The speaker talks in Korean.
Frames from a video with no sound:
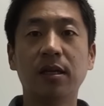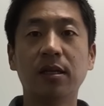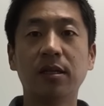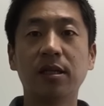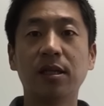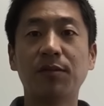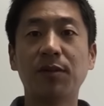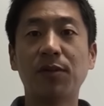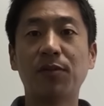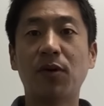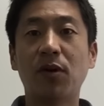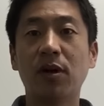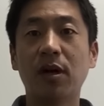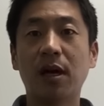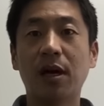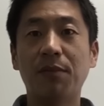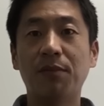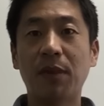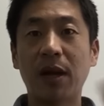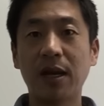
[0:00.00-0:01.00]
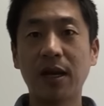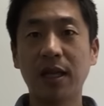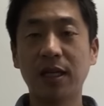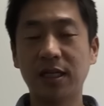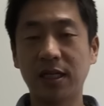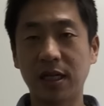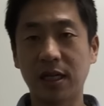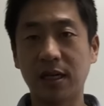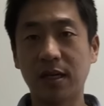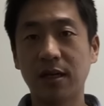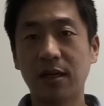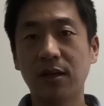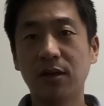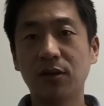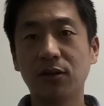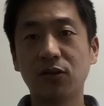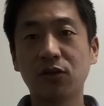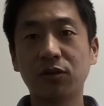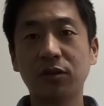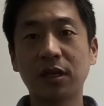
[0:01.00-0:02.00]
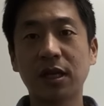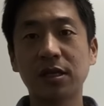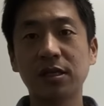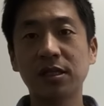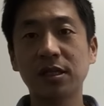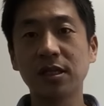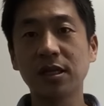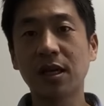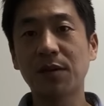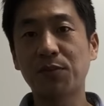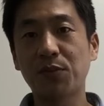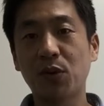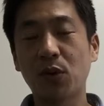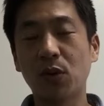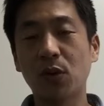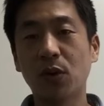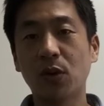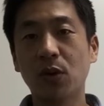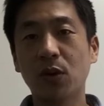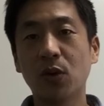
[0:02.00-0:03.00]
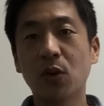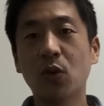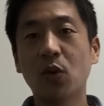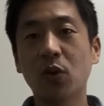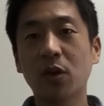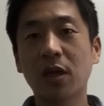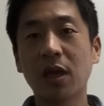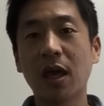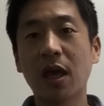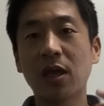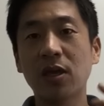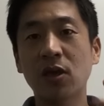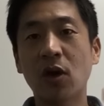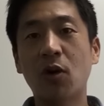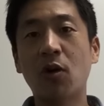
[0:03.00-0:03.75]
11번가 말레이시아 큐텐 싱가폴 이렇게